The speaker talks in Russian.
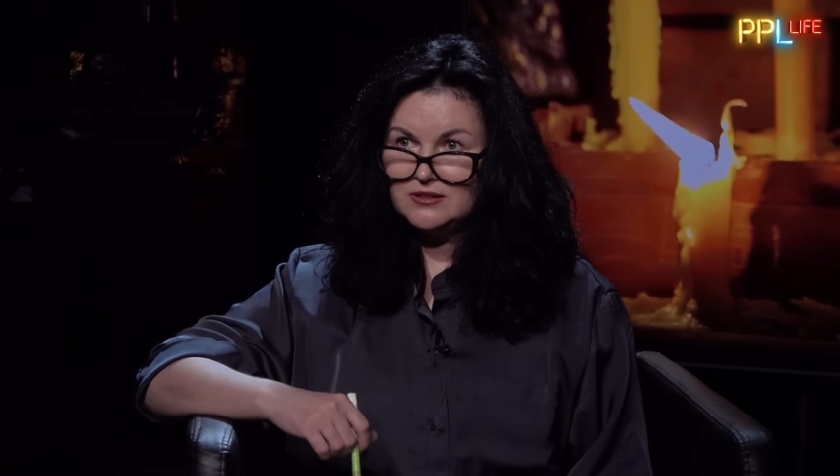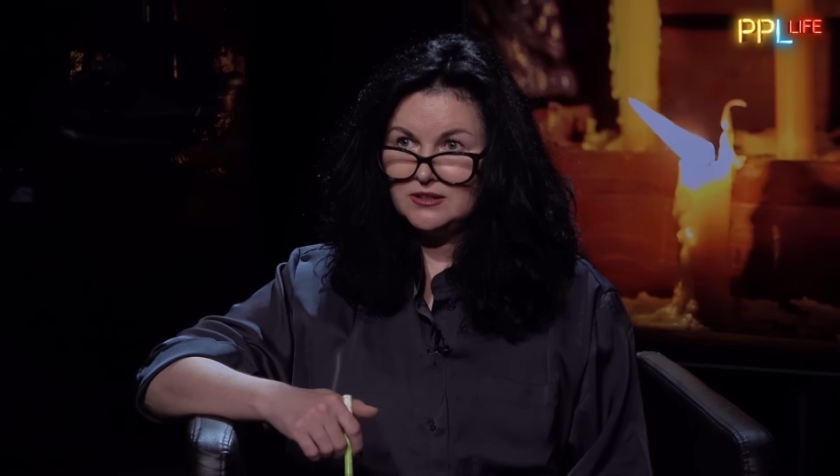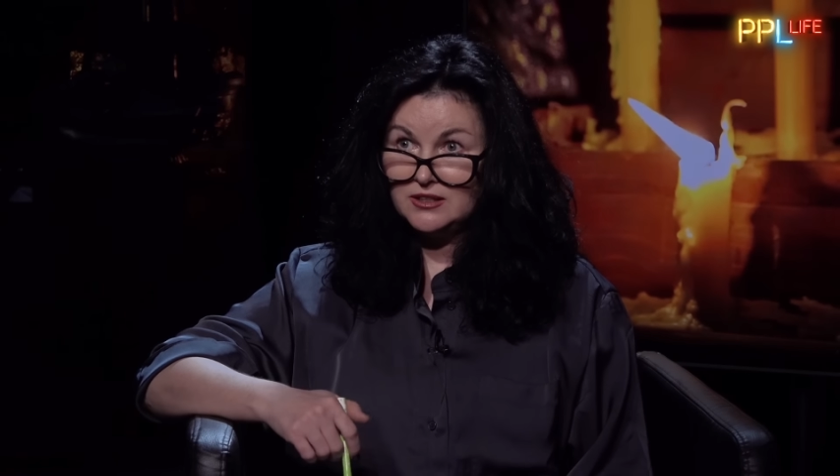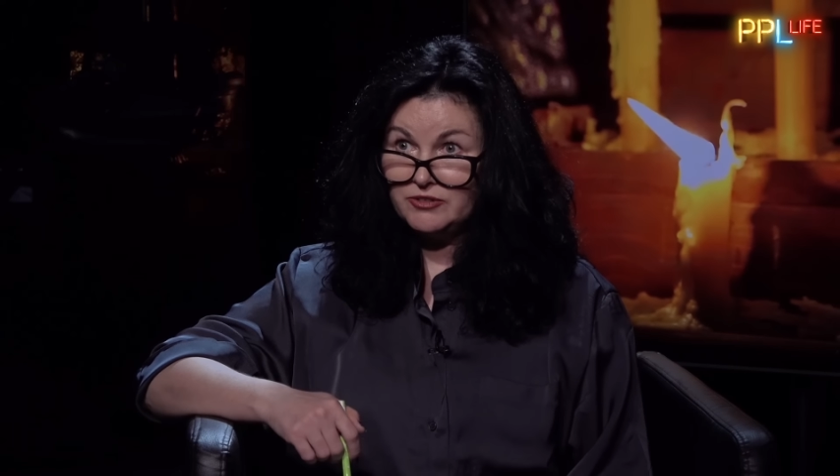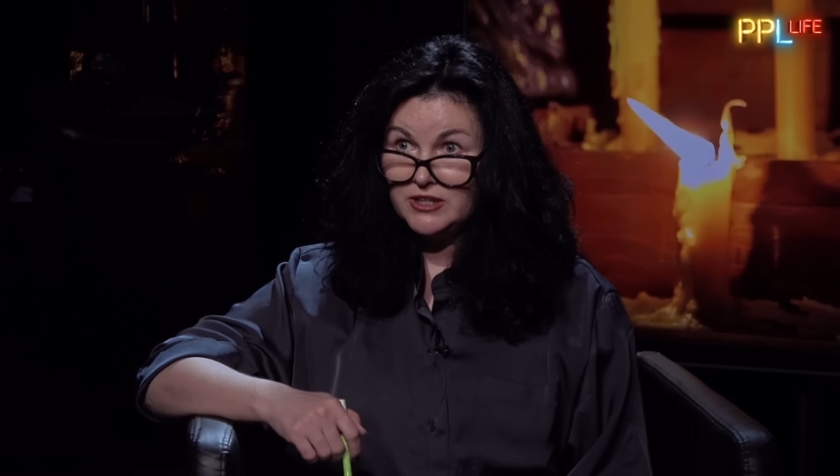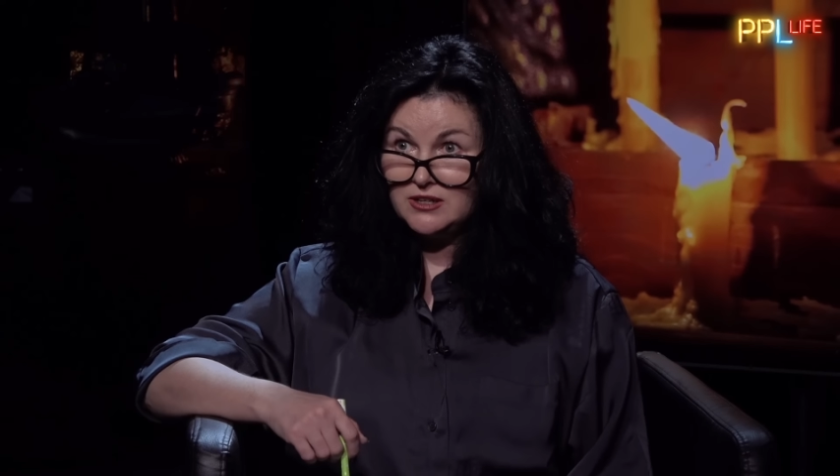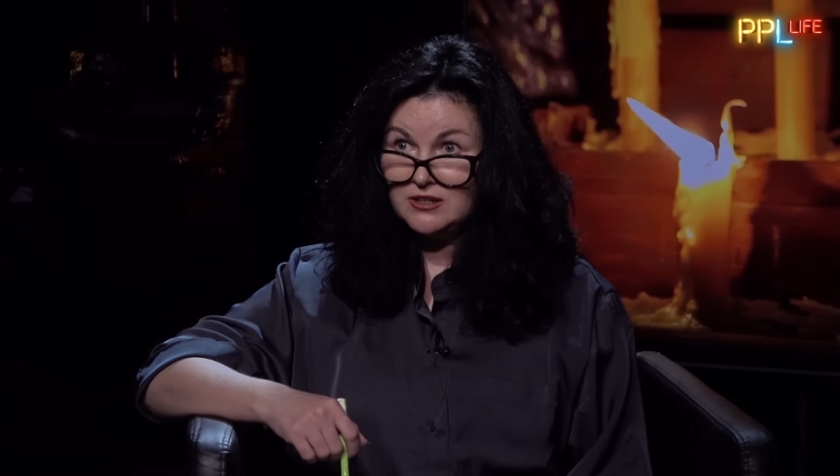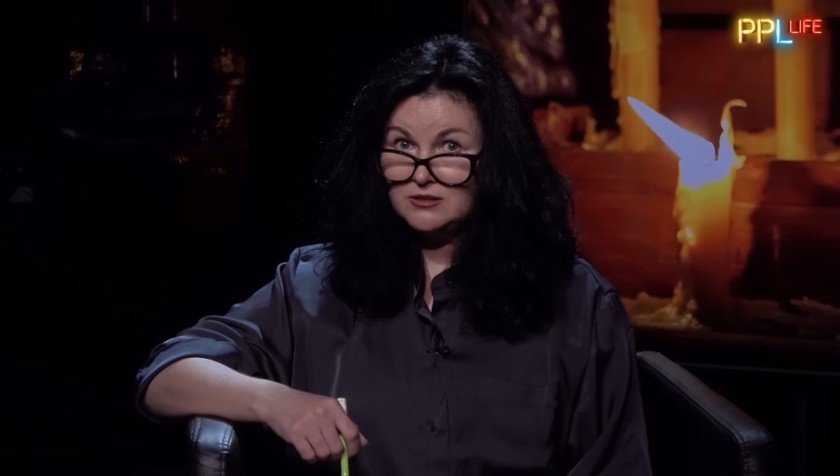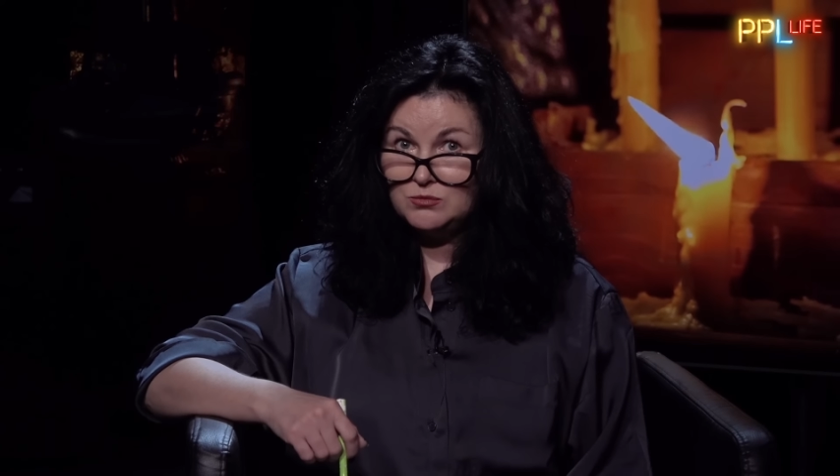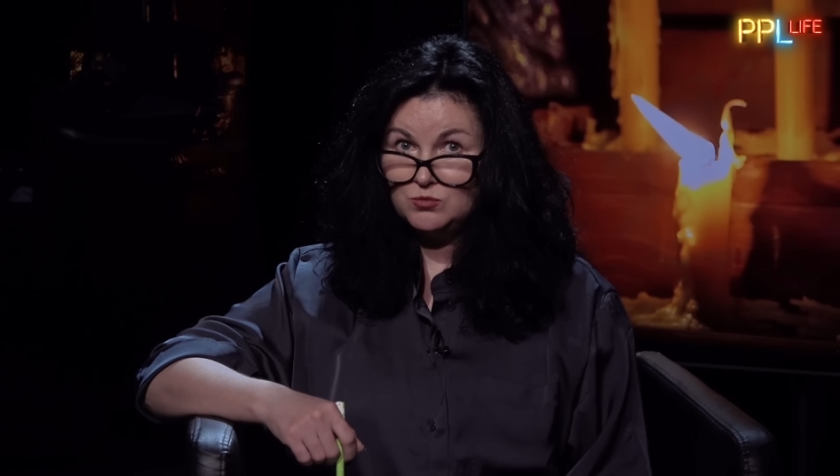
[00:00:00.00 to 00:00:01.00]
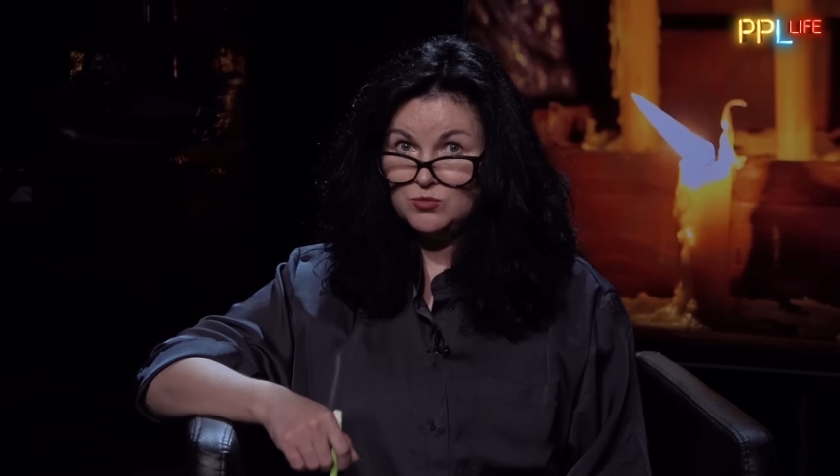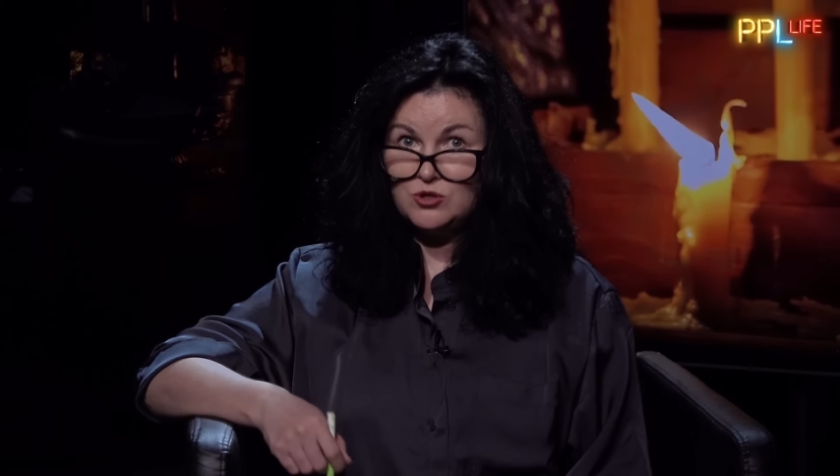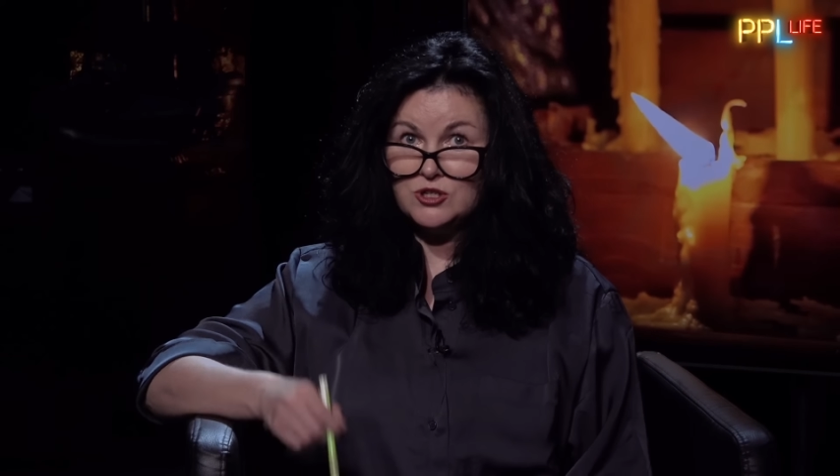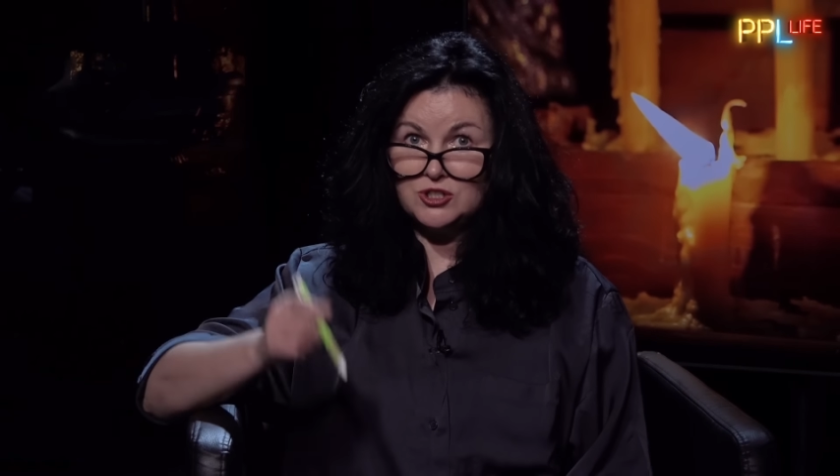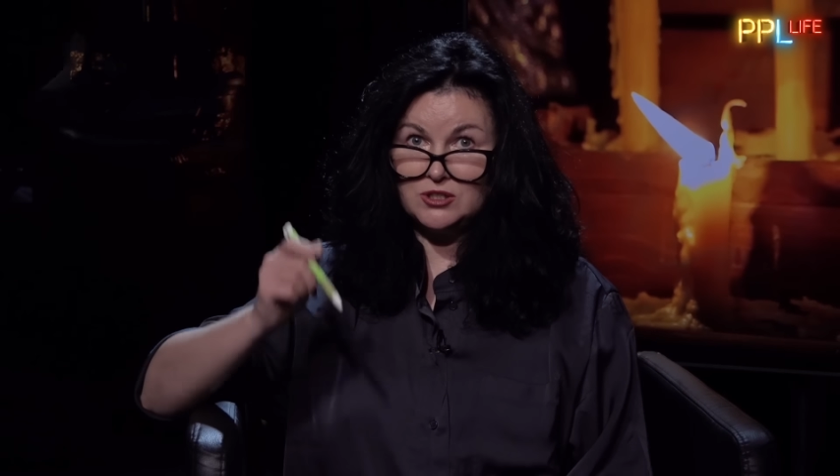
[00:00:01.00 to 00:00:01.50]
января,
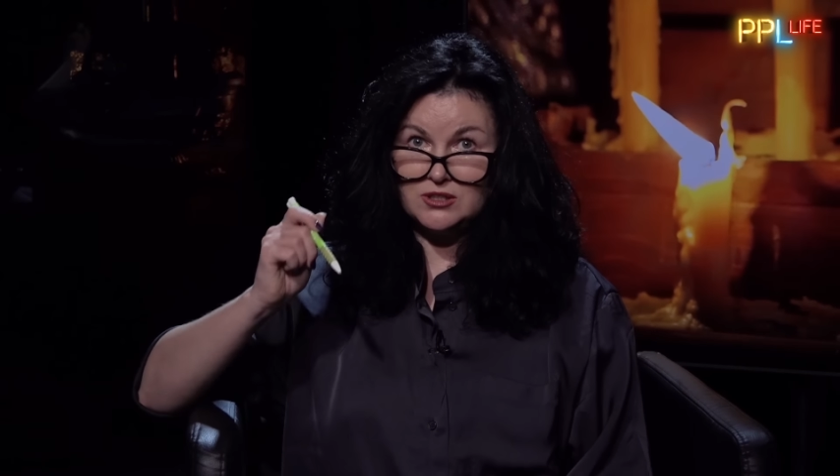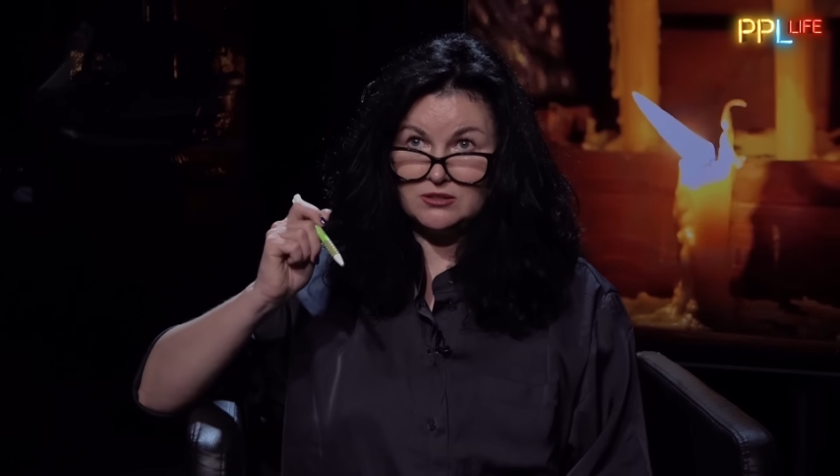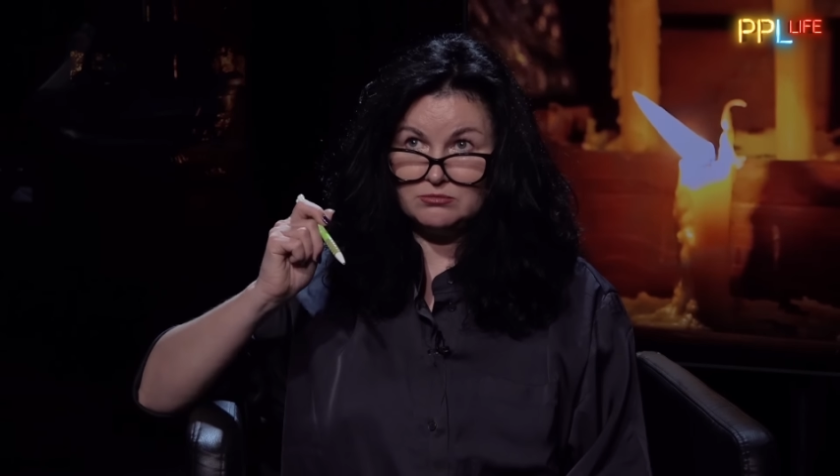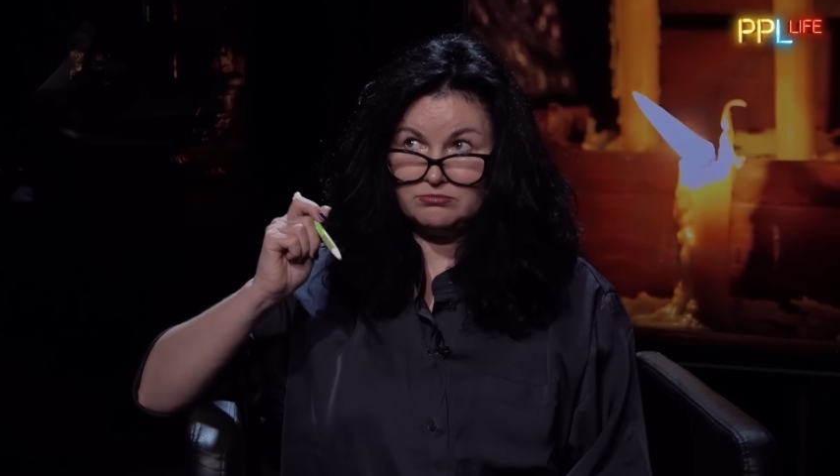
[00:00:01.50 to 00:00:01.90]
можно